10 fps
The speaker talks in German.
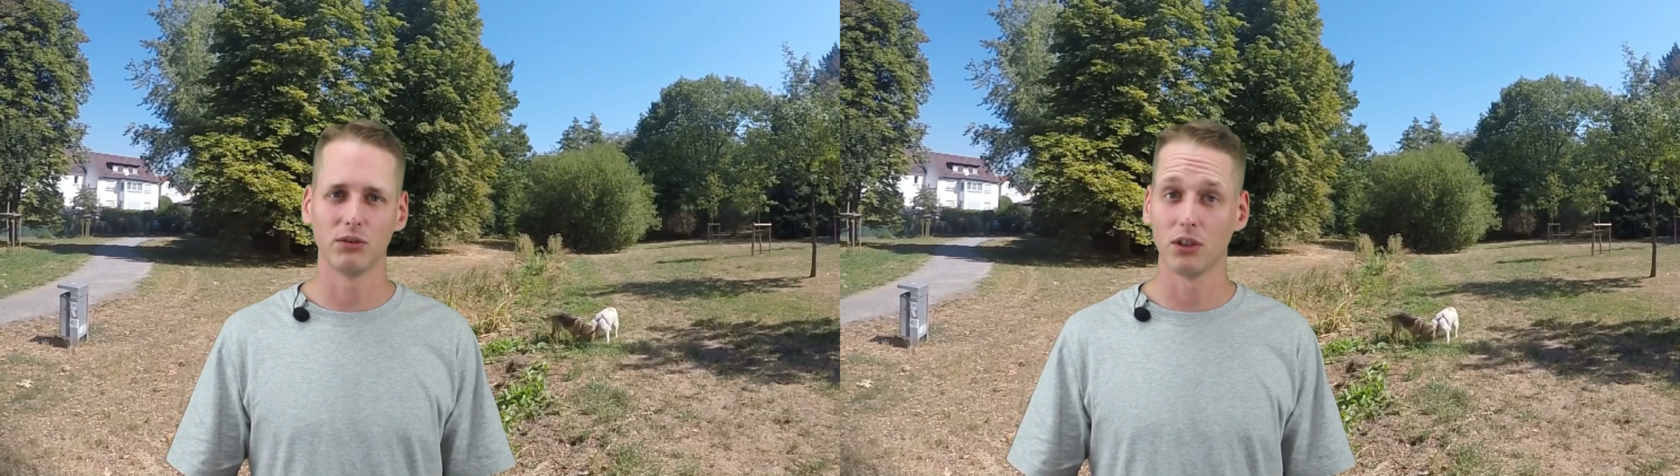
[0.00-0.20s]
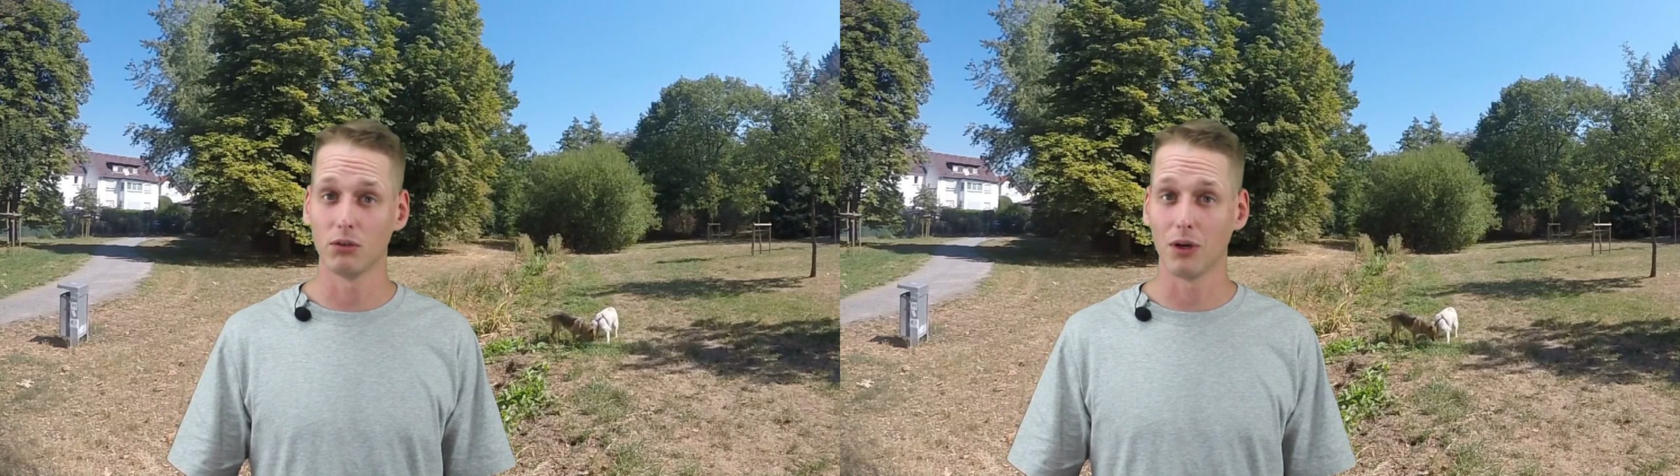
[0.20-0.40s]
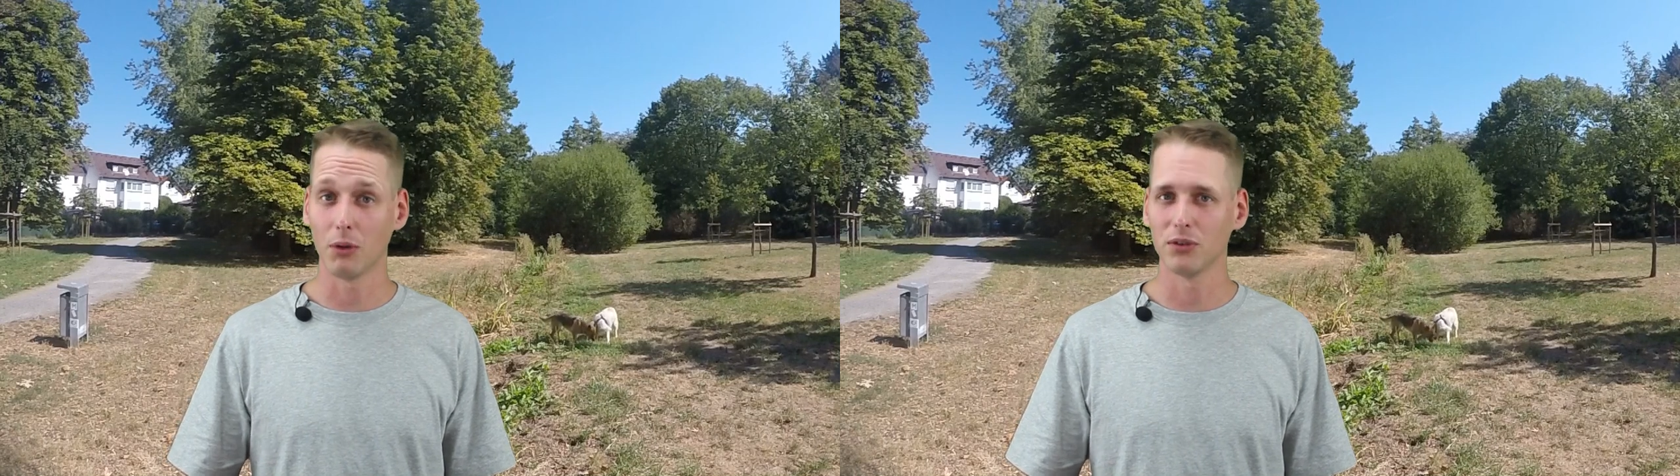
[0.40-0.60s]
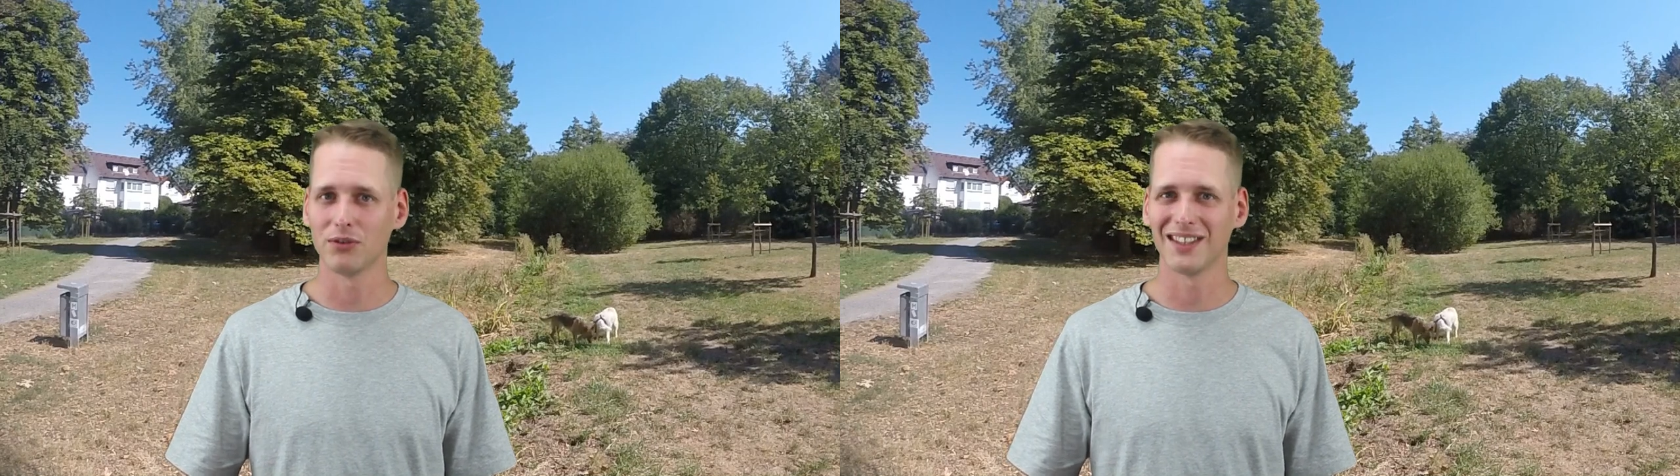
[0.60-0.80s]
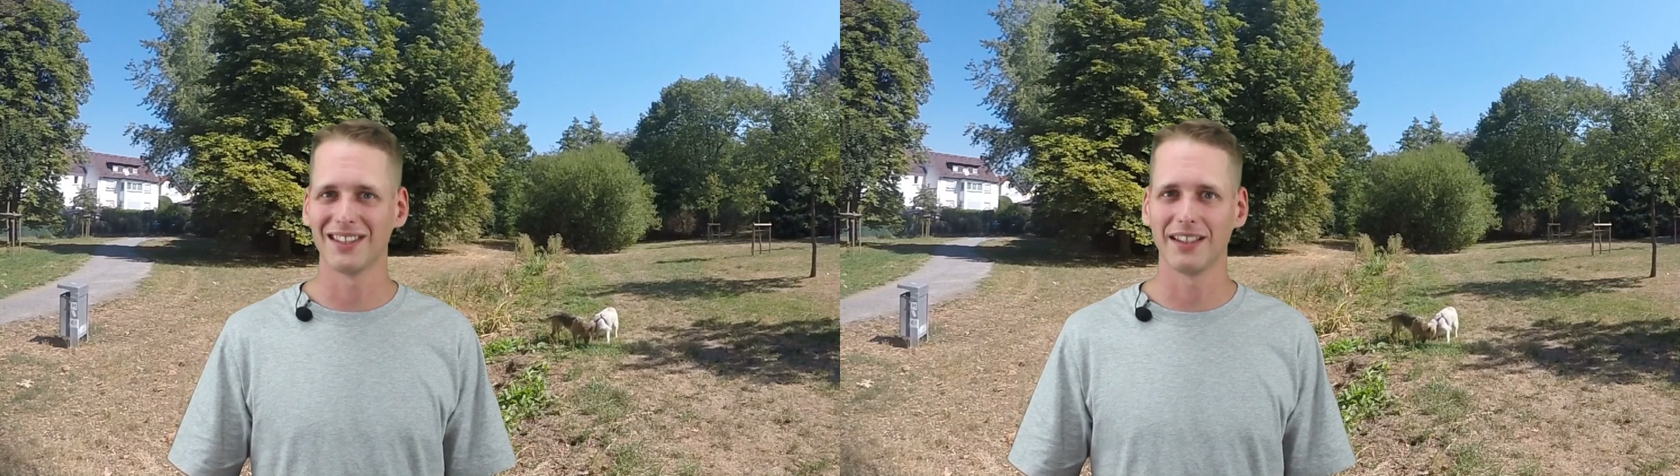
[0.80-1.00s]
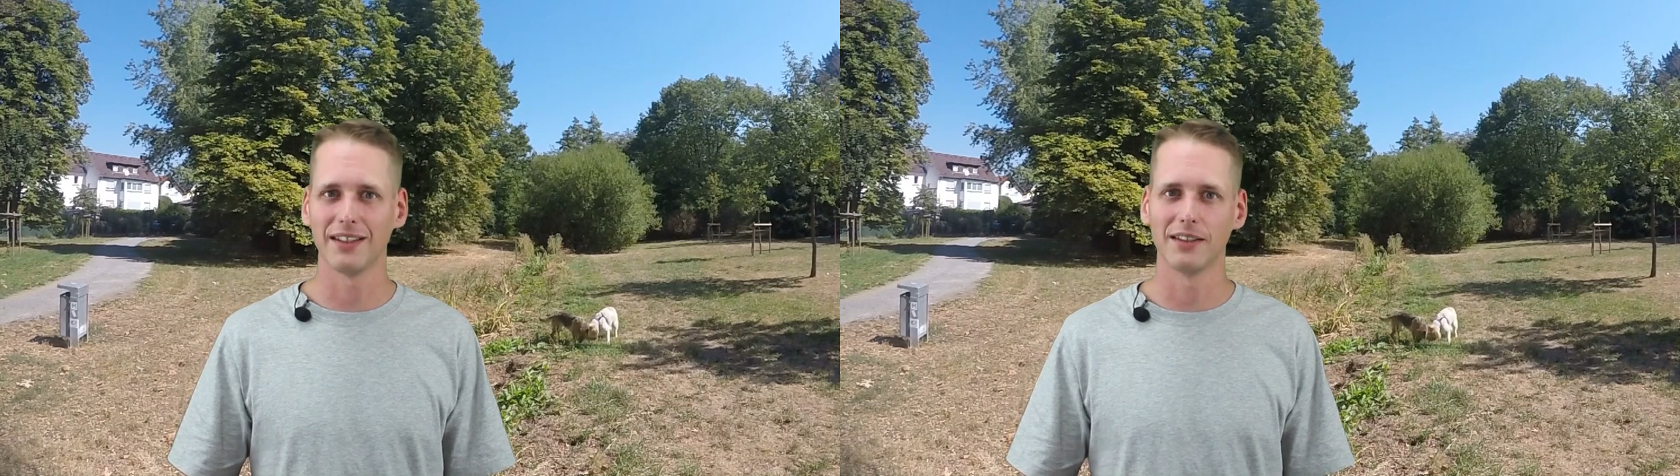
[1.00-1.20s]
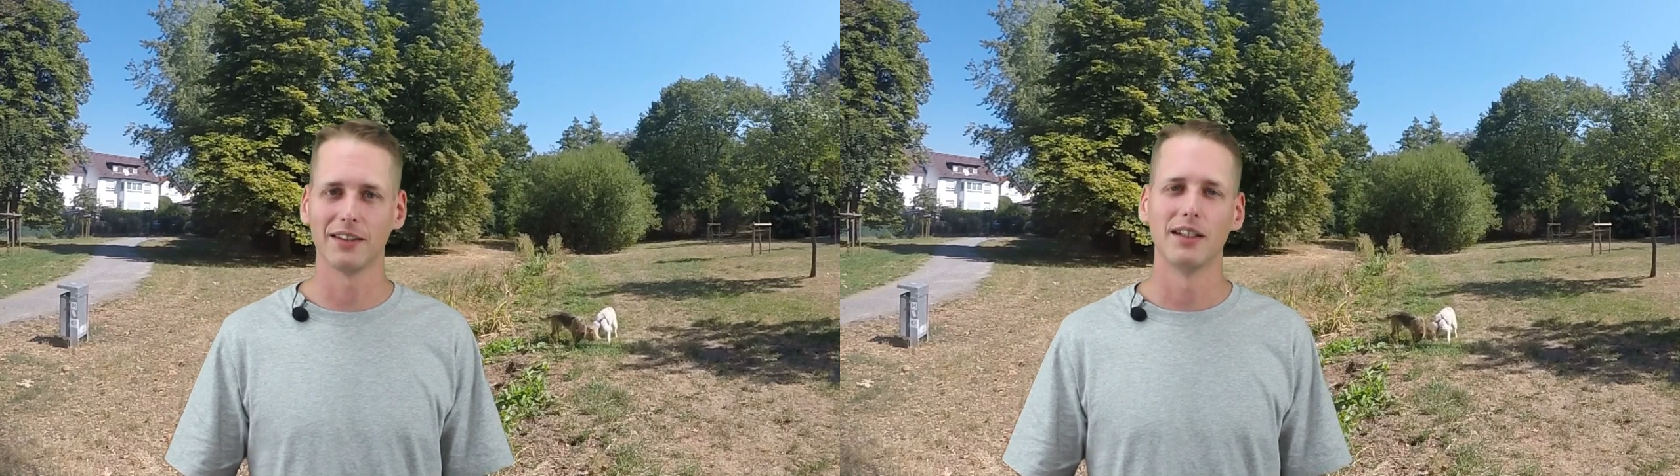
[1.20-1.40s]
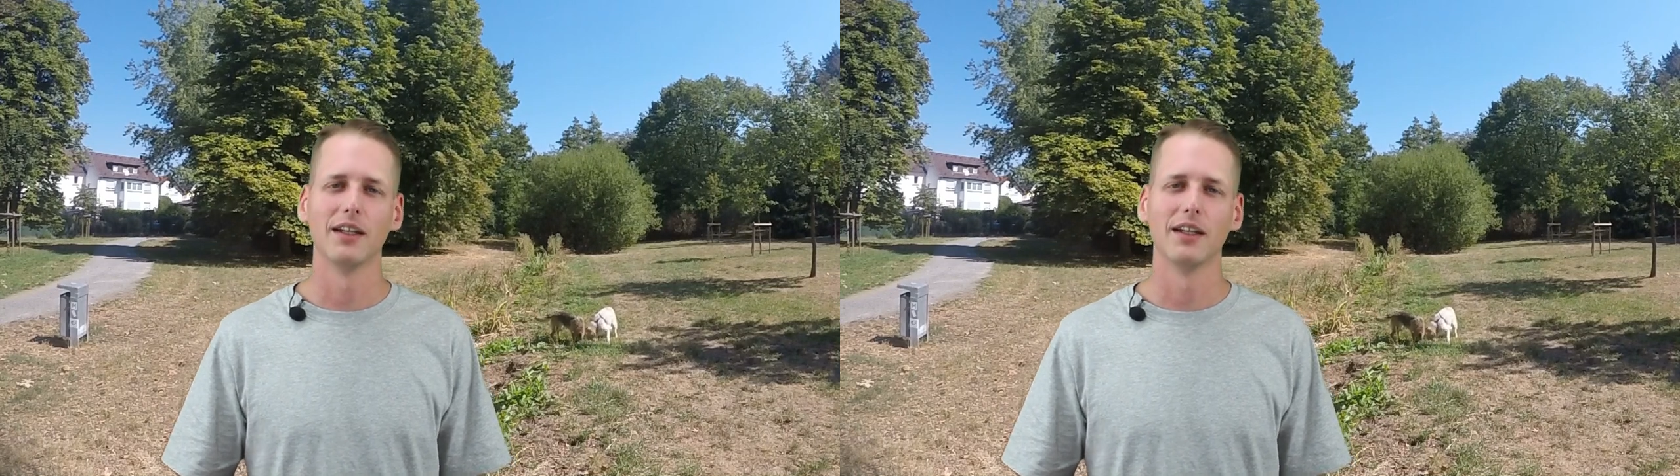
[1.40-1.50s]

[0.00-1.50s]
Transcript: oder überhaupt zu verteidigen,